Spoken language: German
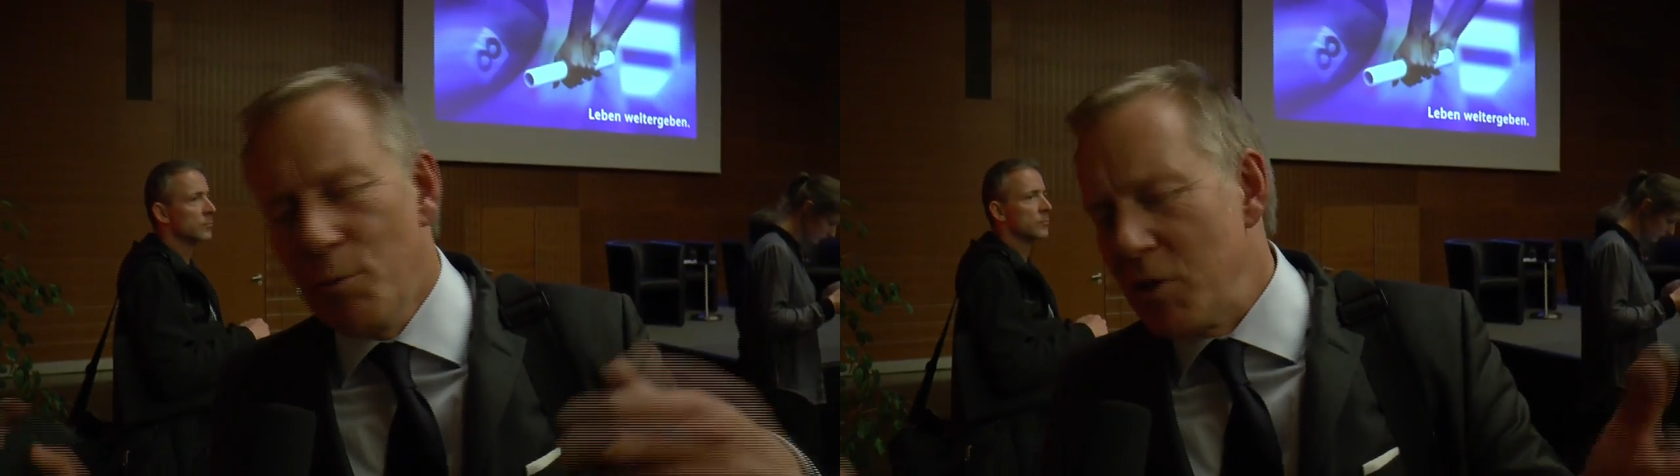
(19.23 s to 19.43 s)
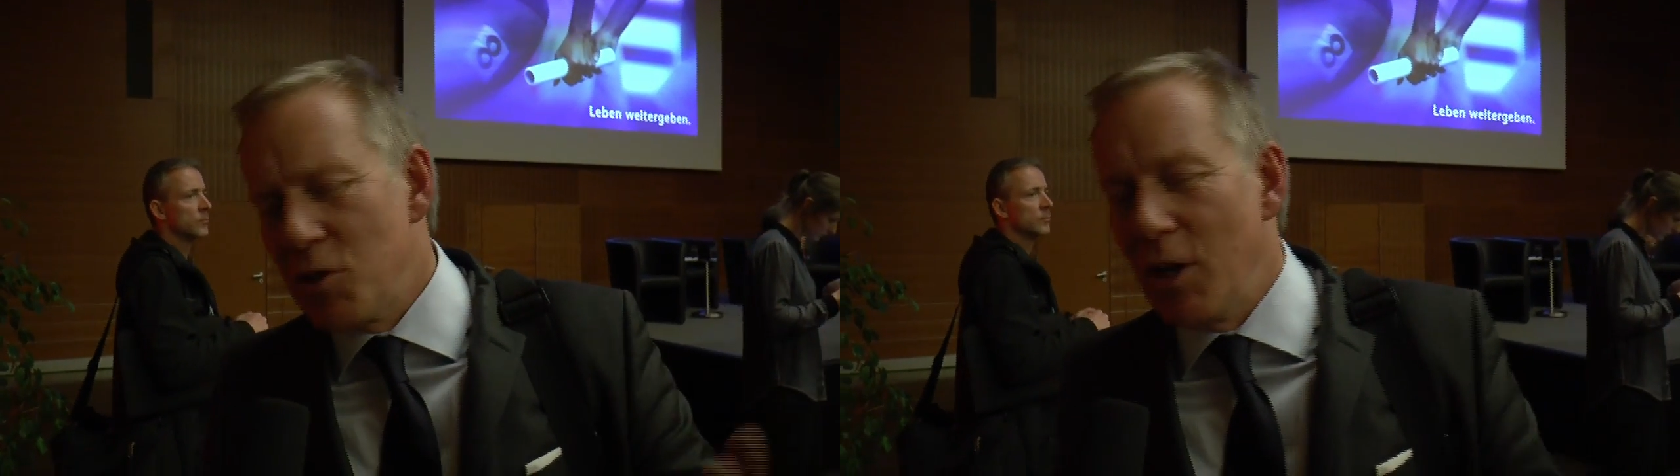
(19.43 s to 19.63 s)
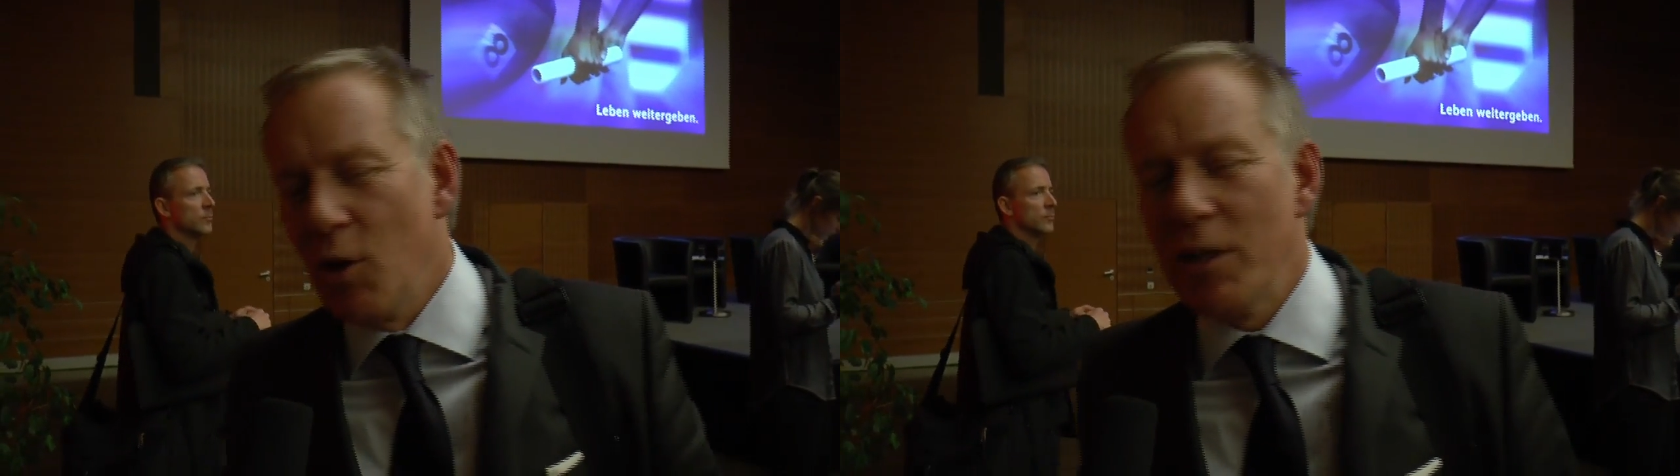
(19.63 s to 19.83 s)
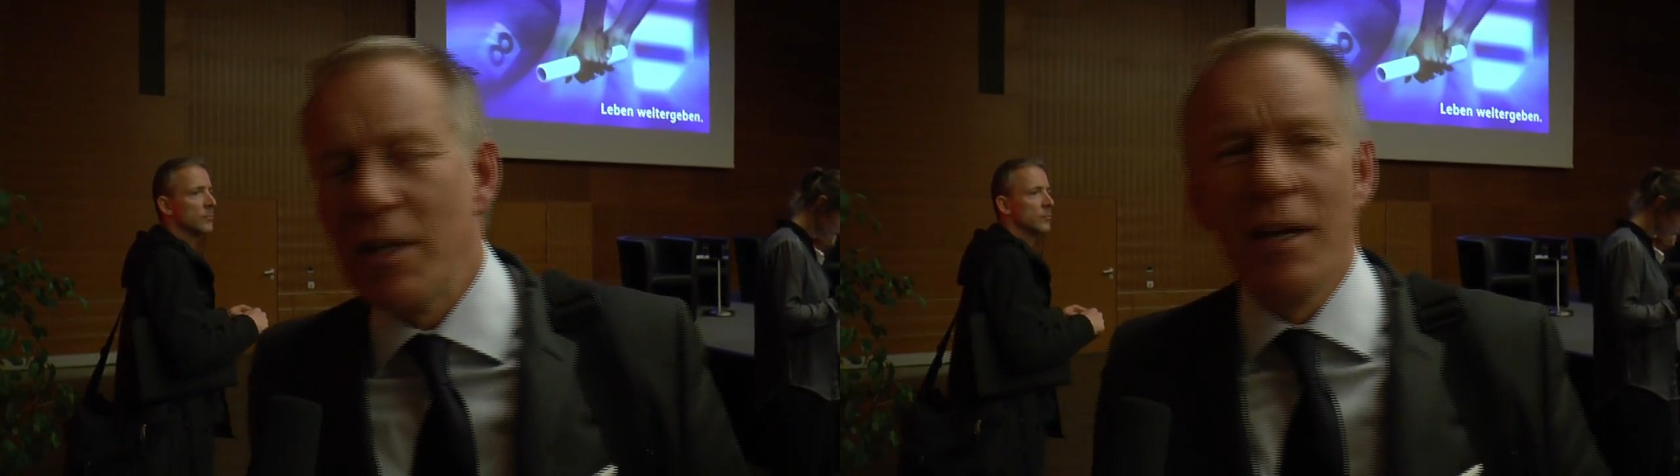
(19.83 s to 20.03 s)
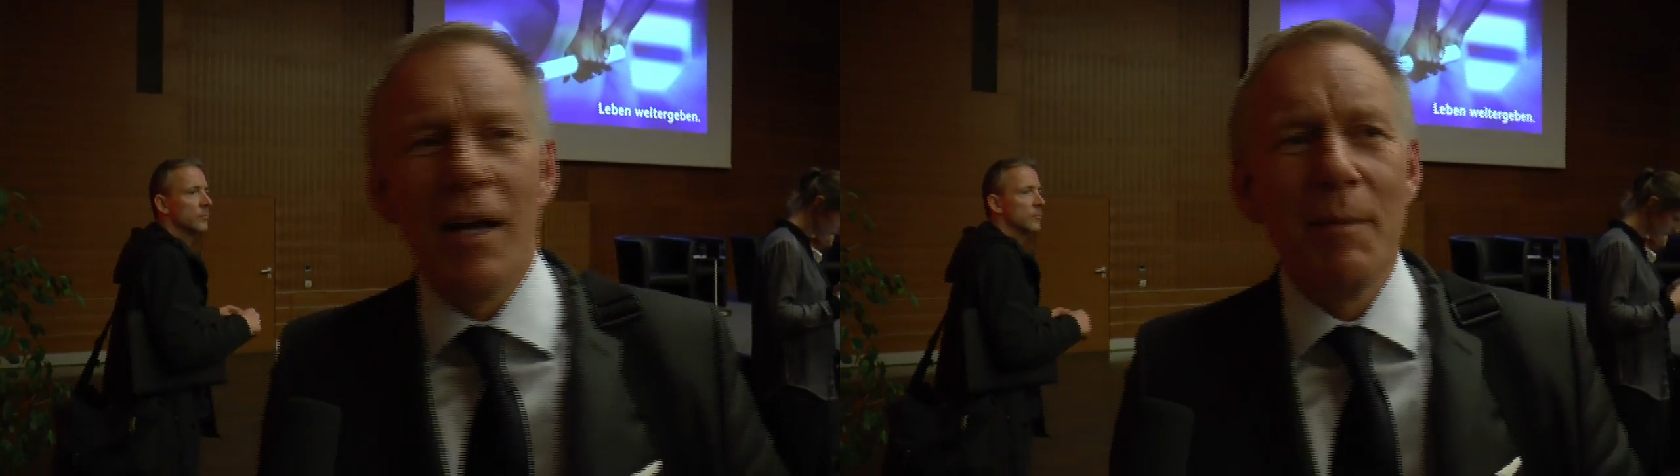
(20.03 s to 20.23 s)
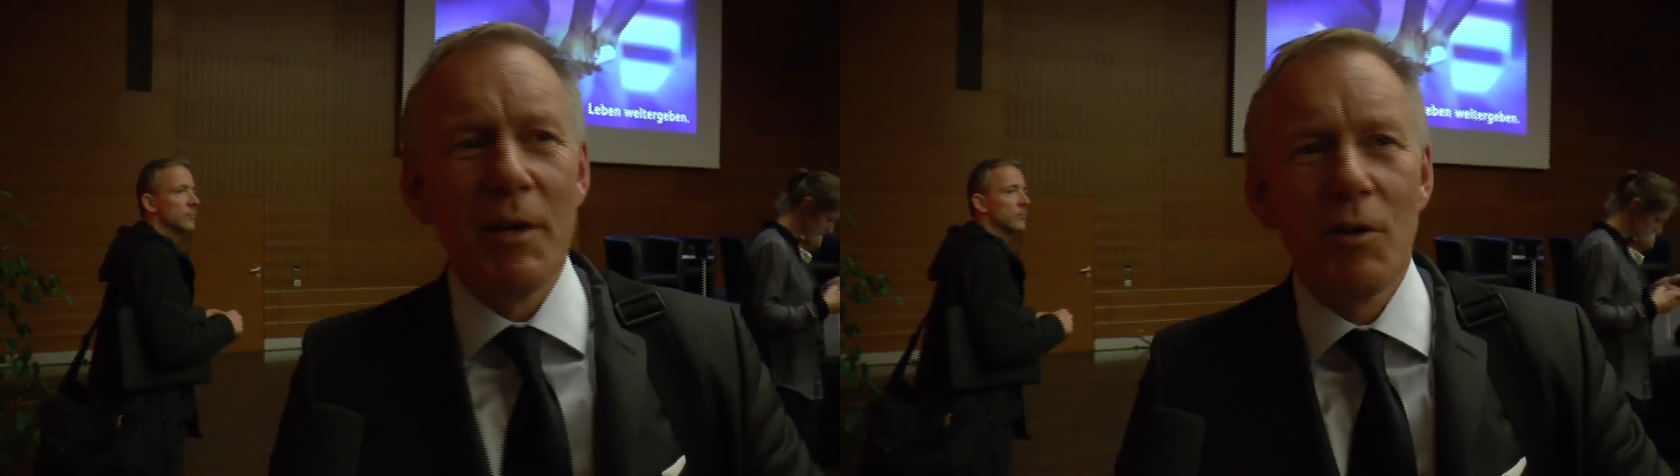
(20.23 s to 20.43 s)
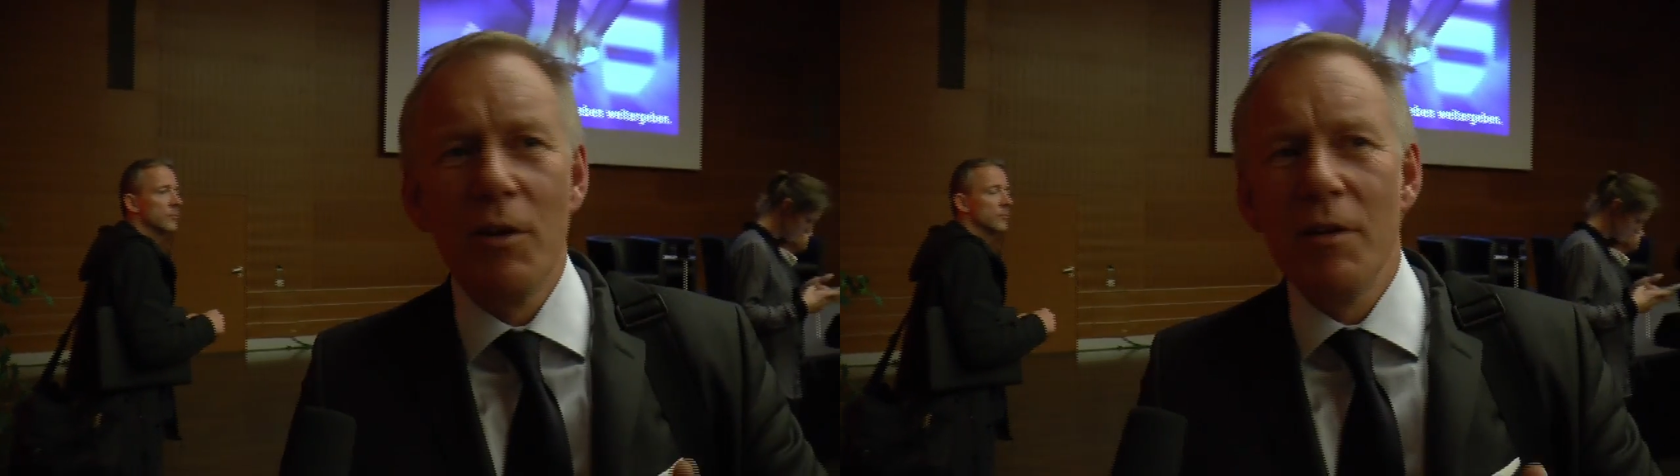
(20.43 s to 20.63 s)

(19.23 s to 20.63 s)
um das zu erläutern, aber ich,